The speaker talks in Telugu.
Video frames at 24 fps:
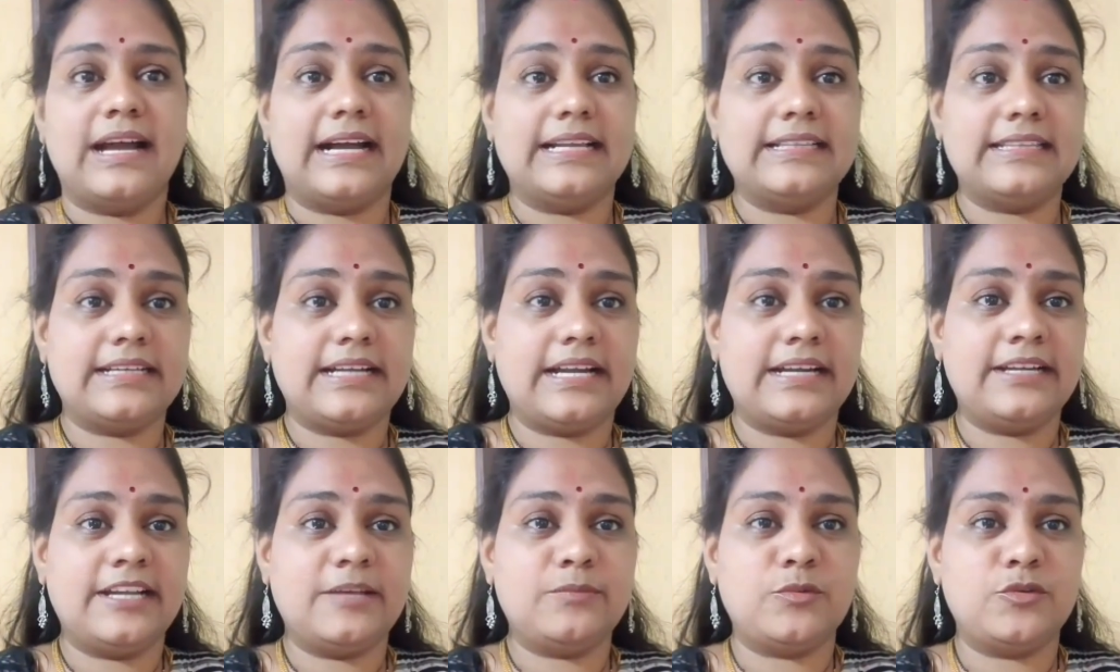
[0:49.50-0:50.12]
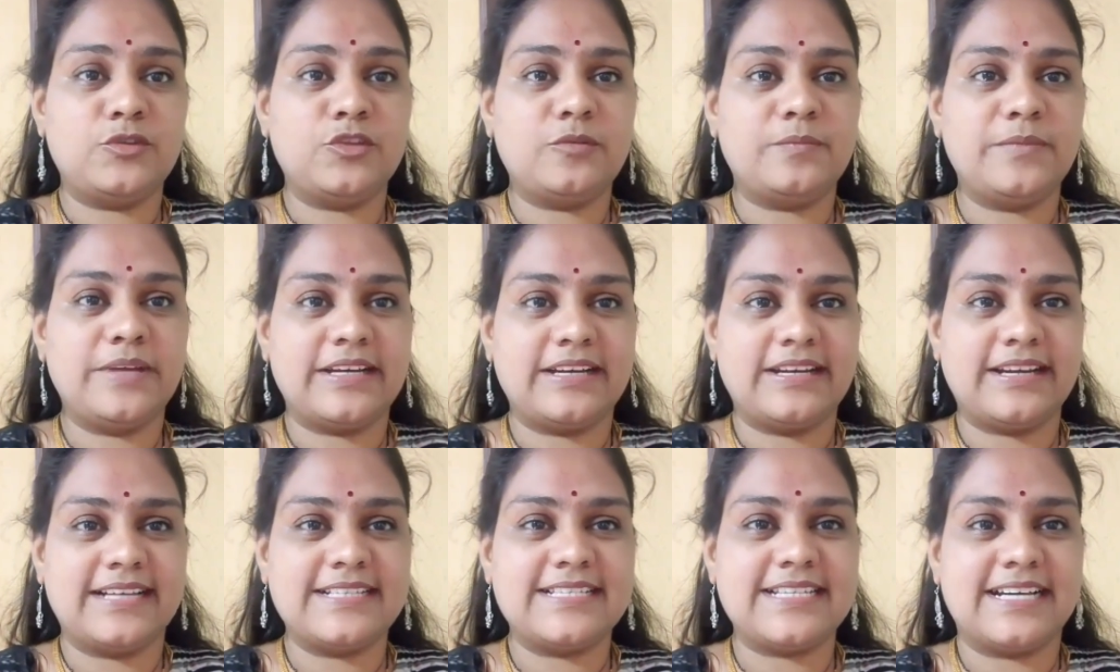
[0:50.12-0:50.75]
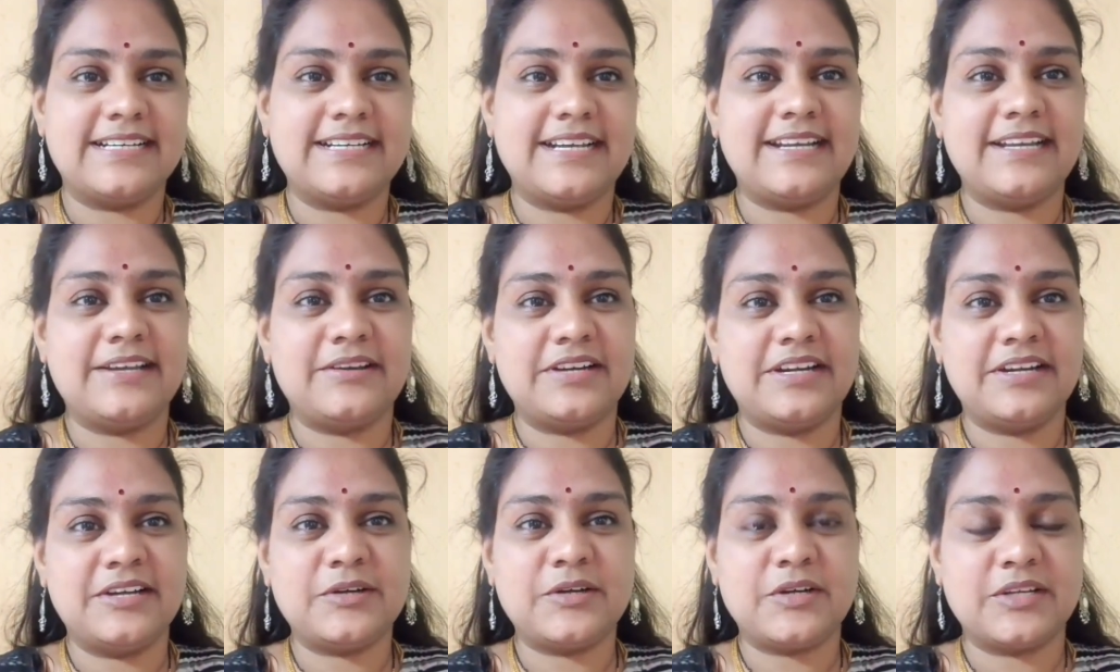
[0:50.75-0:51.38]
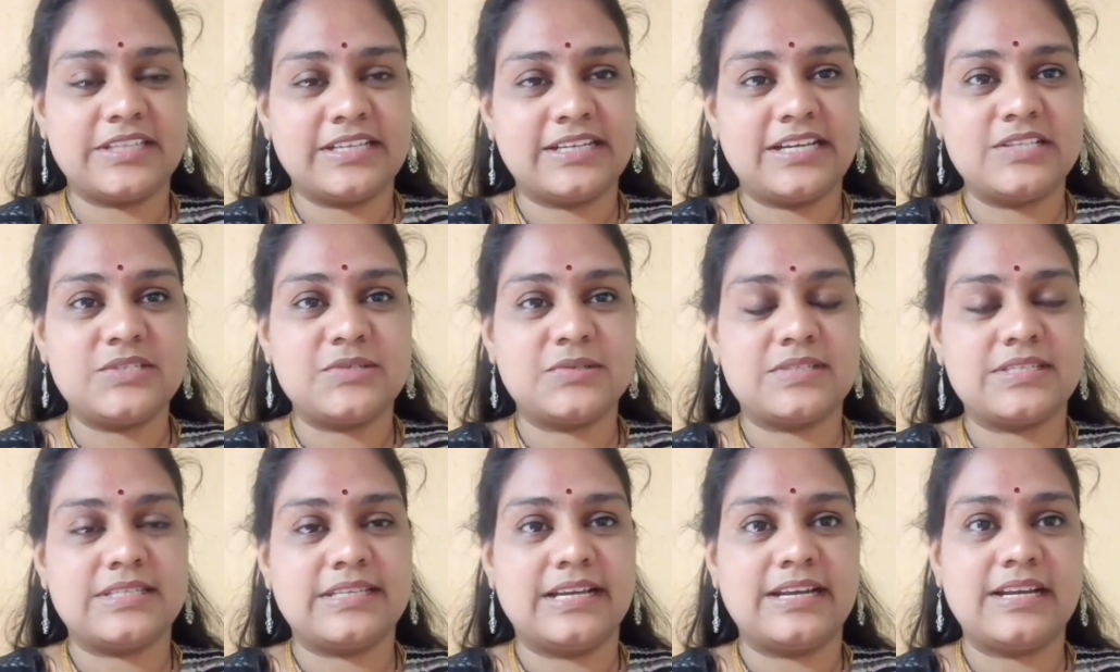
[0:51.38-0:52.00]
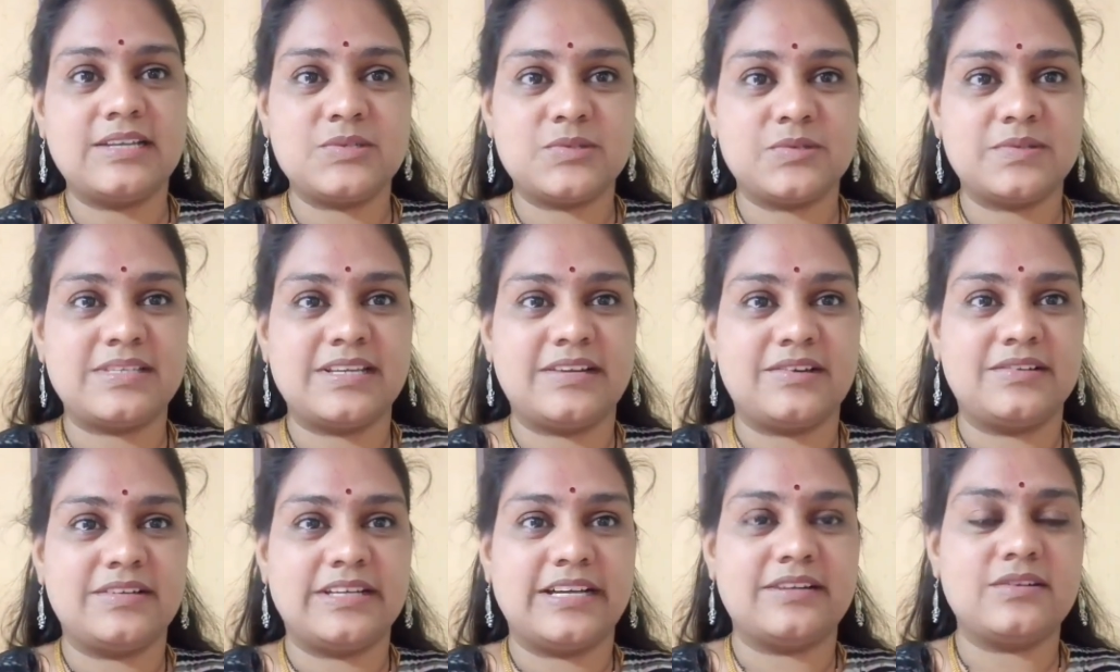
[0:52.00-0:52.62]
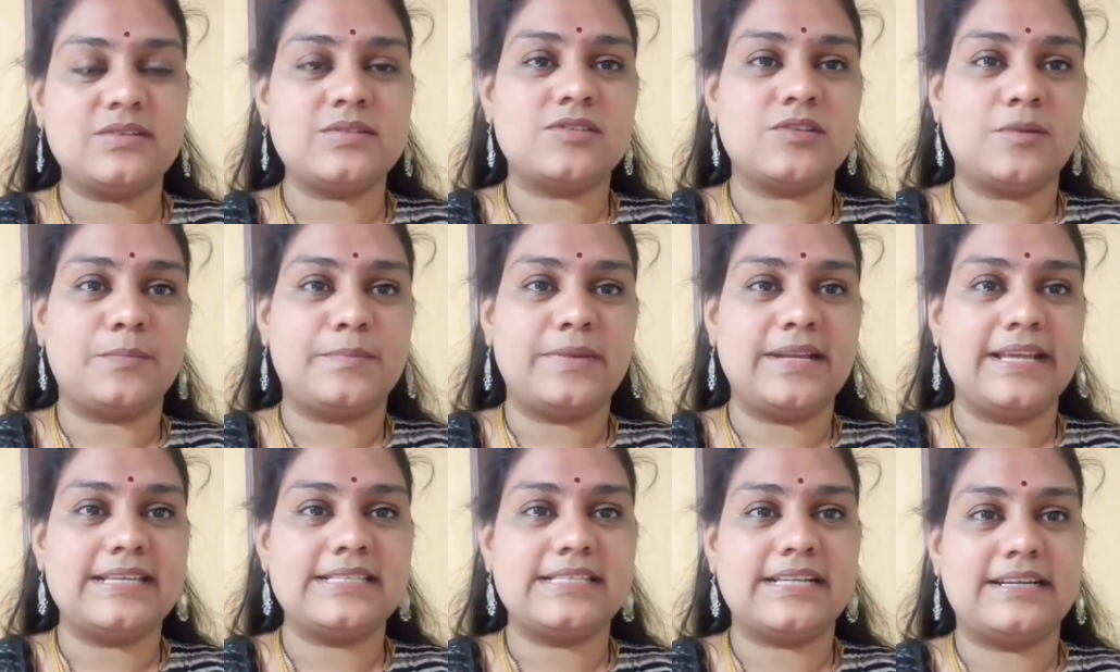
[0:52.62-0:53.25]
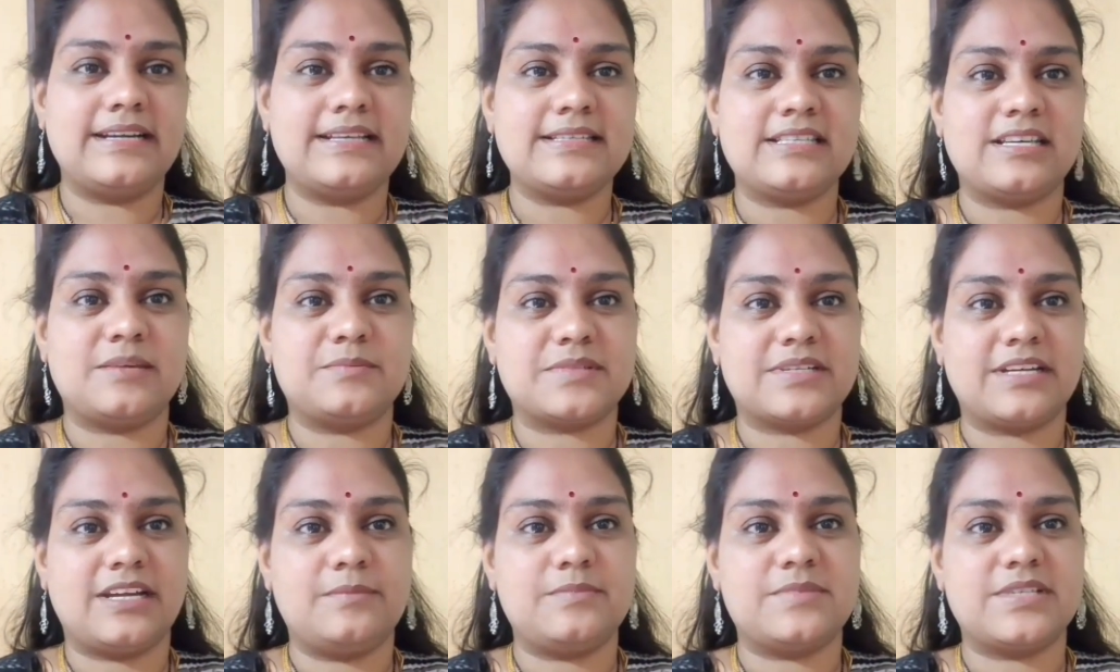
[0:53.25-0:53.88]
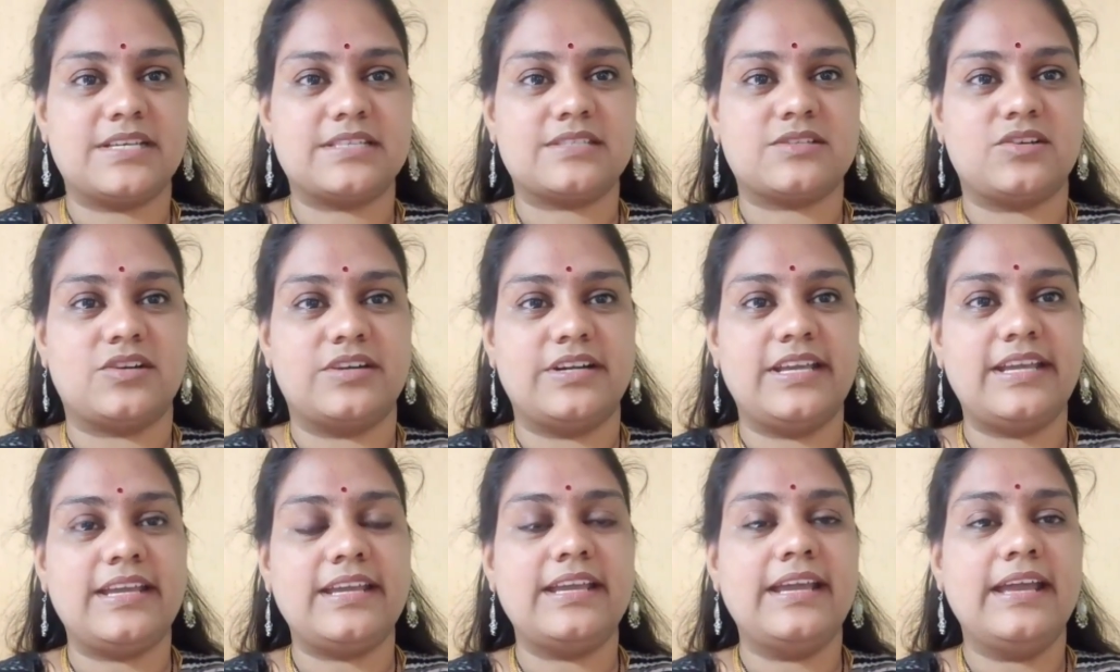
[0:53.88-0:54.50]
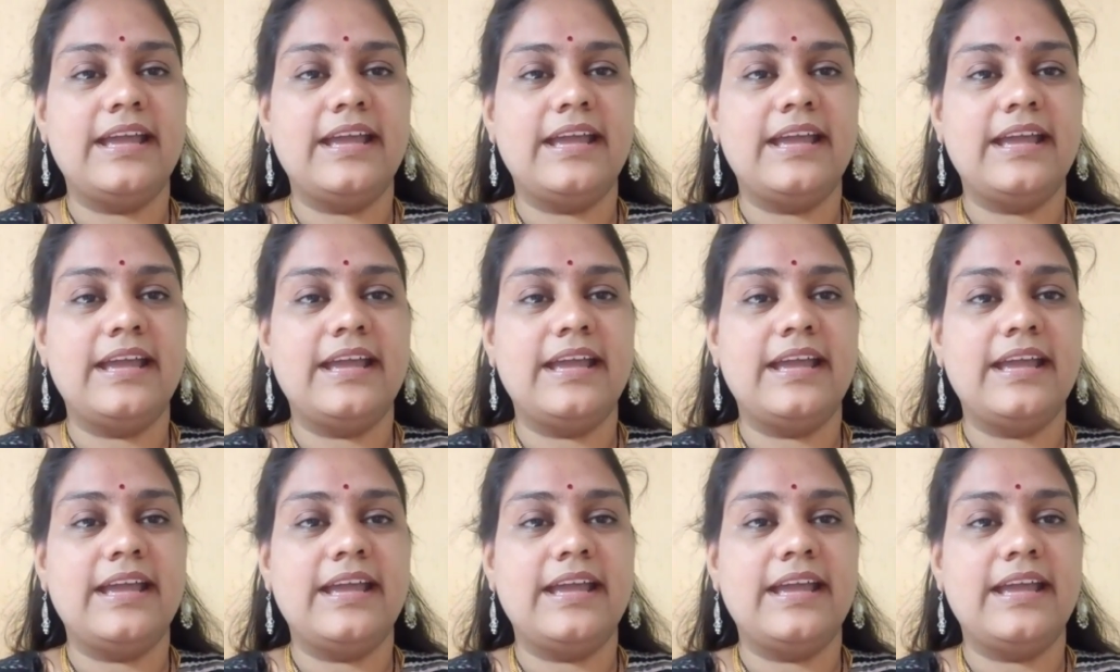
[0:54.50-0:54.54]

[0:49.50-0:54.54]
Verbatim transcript: అందుకంటే ముందు మీరు నా ఛానల్ ఎవరైనా కొత్తగా చూస్తున్నారా చూసే ఉంటారు సో ప్లీజ్ అండి సబ్స్క్రైబ్ చేసుకోండి